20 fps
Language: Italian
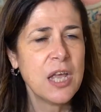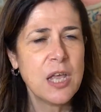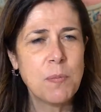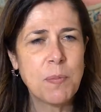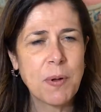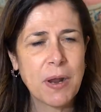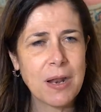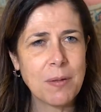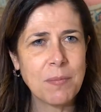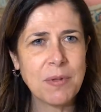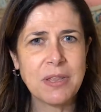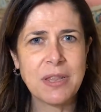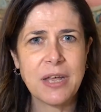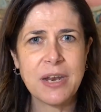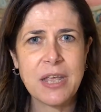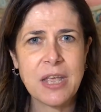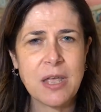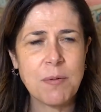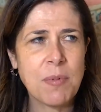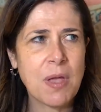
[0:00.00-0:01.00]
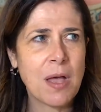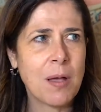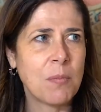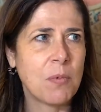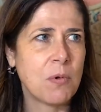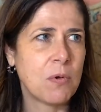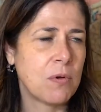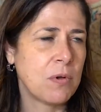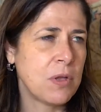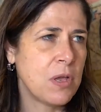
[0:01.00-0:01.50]
I parlamentari che
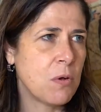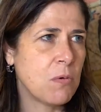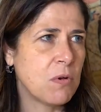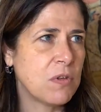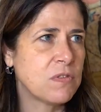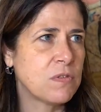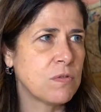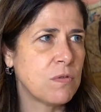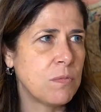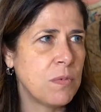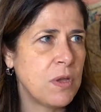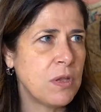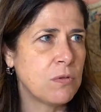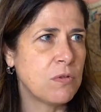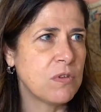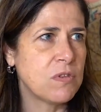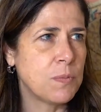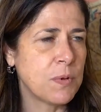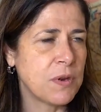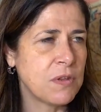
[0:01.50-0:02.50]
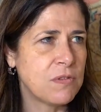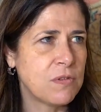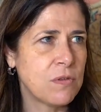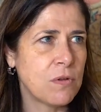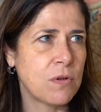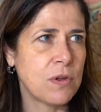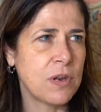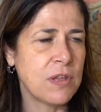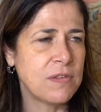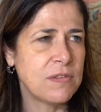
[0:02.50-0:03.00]
abbiamo in questo momento
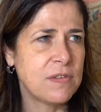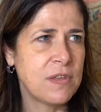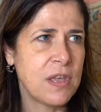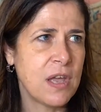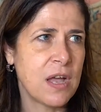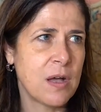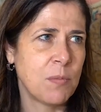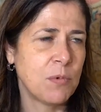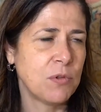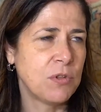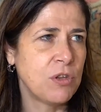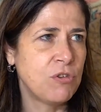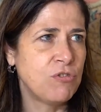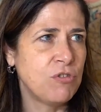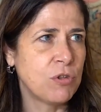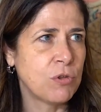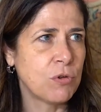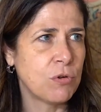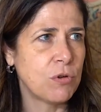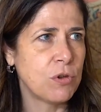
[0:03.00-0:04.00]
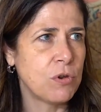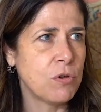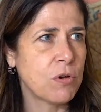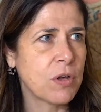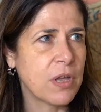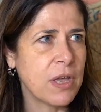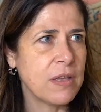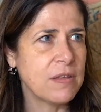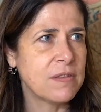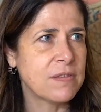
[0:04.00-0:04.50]
espressione sia a
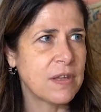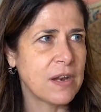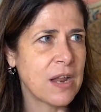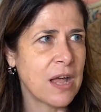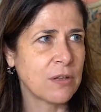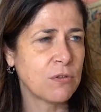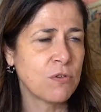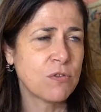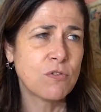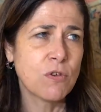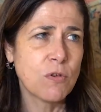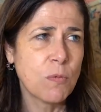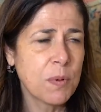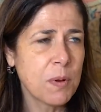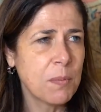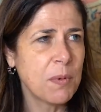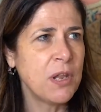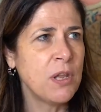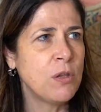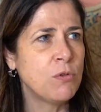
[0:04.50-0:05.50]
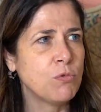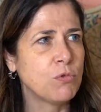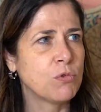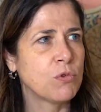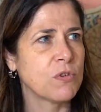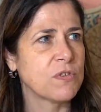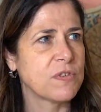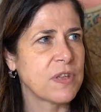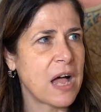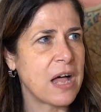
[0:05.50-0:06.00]
Montecitorio che in Senato sono prima di
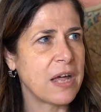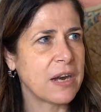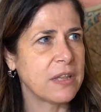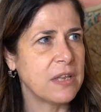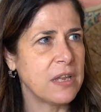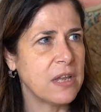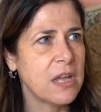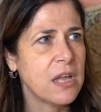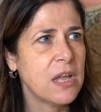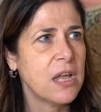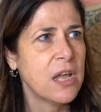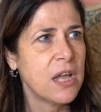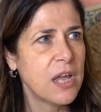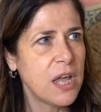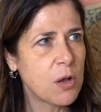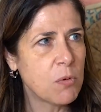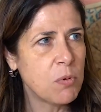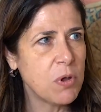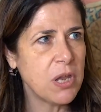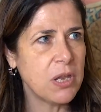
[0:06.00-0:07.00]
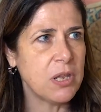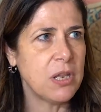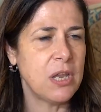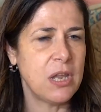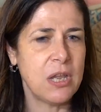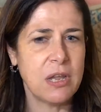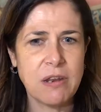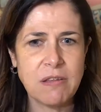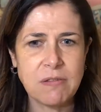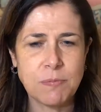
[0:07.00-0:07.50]
tutto sardi e
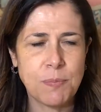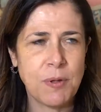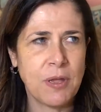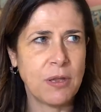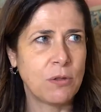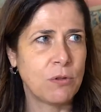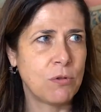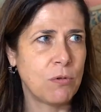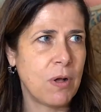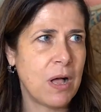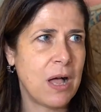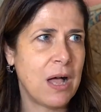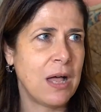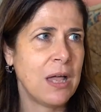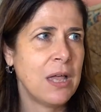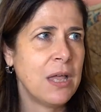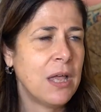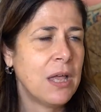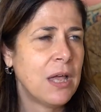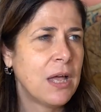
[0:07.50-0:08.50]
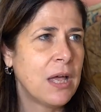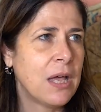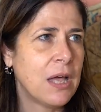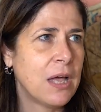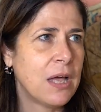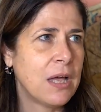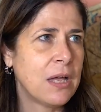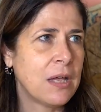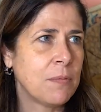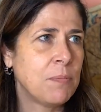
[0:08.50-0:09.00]
quindi rispetto a
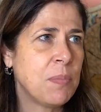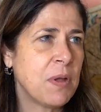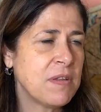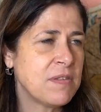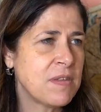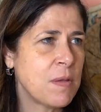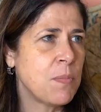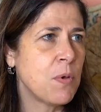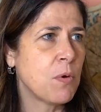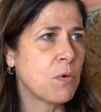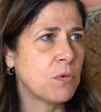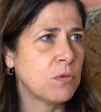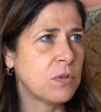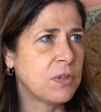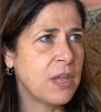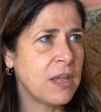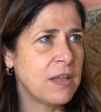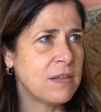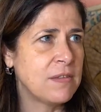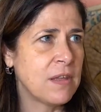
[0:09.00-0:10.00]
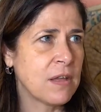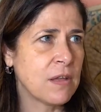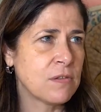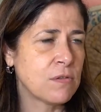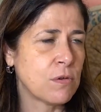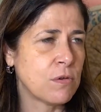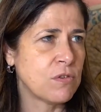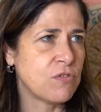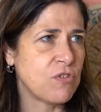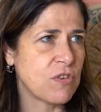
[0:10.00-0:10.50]
eh, per esempio contesti che
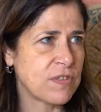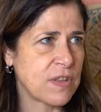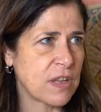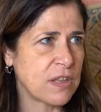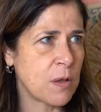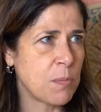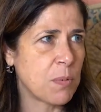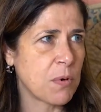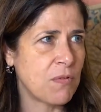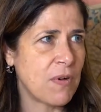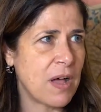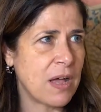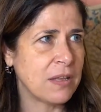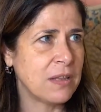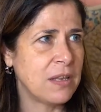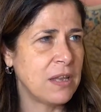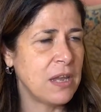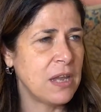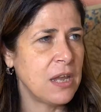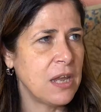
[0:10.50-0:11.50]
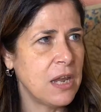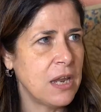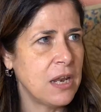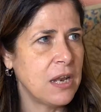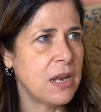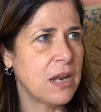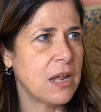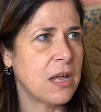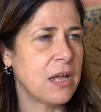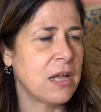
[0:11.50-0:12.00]
sono già stati approvati
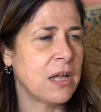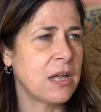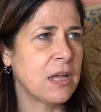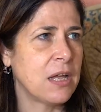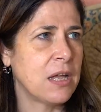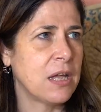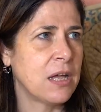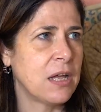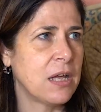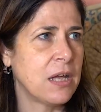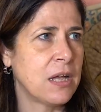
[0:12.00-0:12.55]
in eh,